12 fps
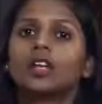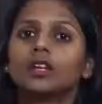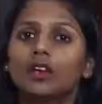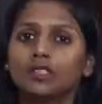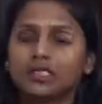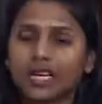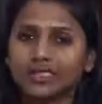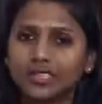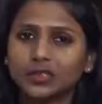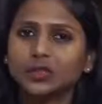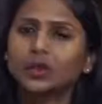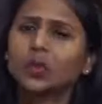नवजात
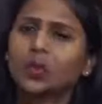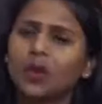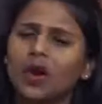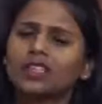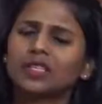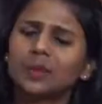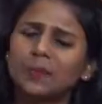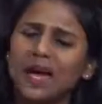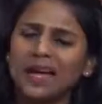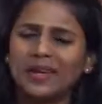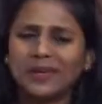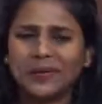शिशु बहुत ही
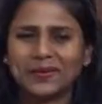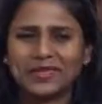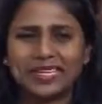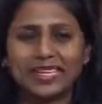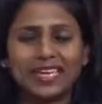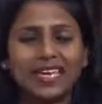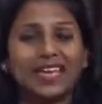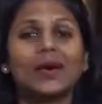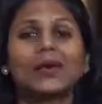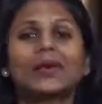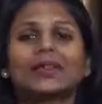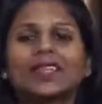प्यारे होते हैं
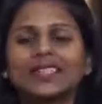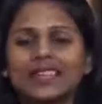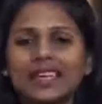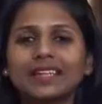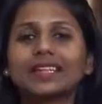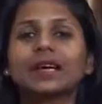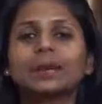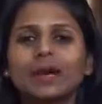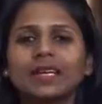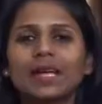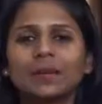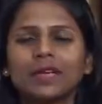उन्हें देखकर
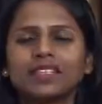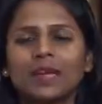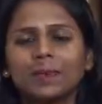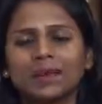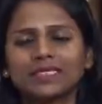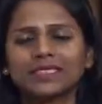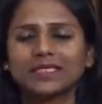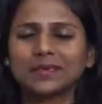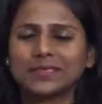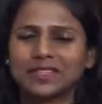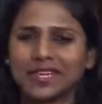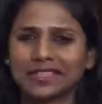मन हमेशा प्रसन्न हो
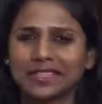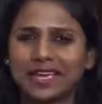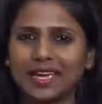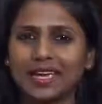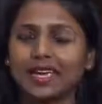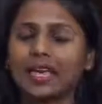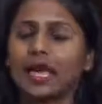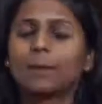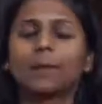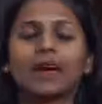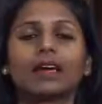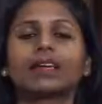जाता है
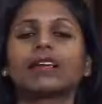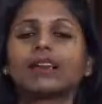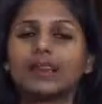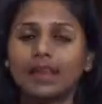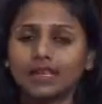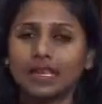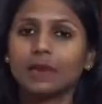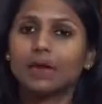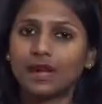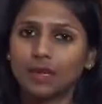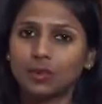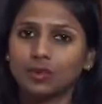पर घर के
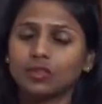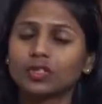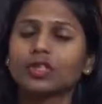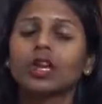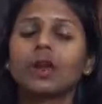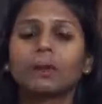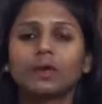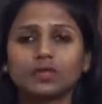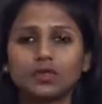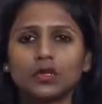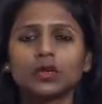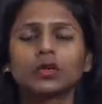बड़े बुजुर्ग
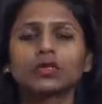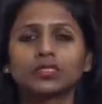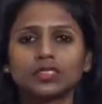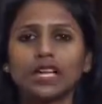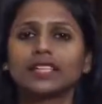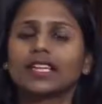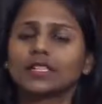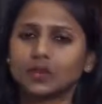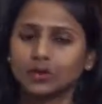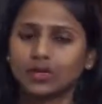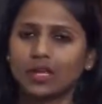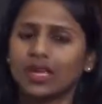बच्चों को ज्यादा
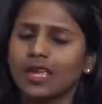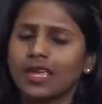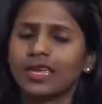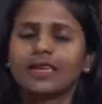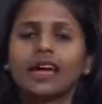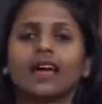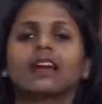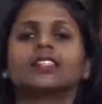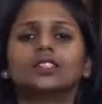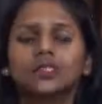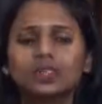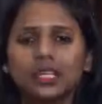छूने या
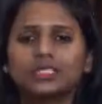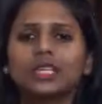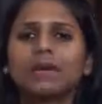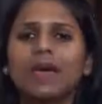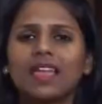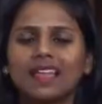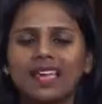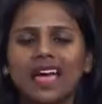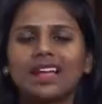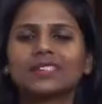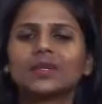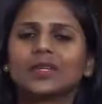छूने से पहले
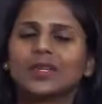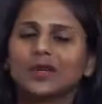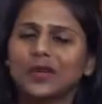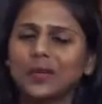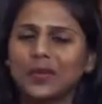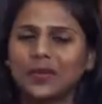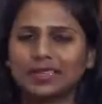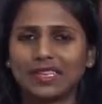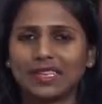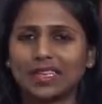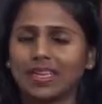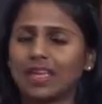हाथ धोने को बोलते
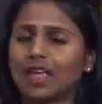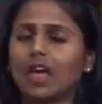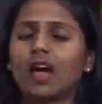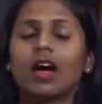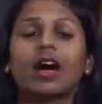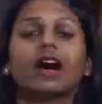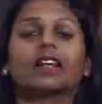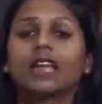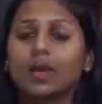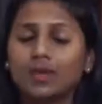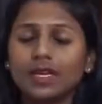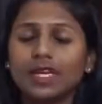हैं और
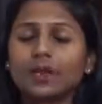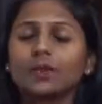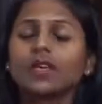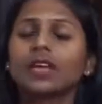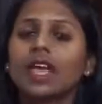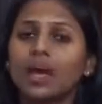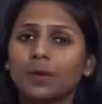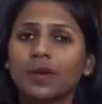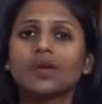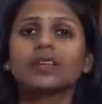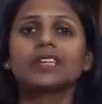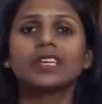कभी कभी हमें
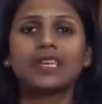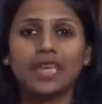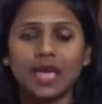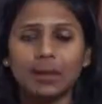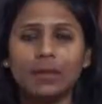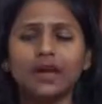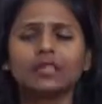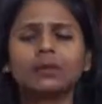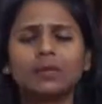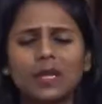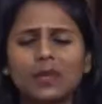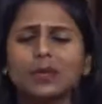उनकी यह बात
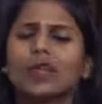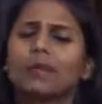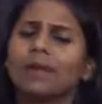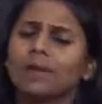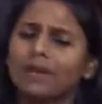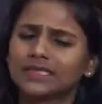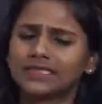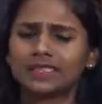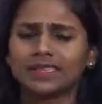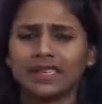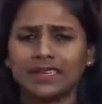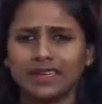बिल्कुल भी
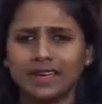पसंद नहीं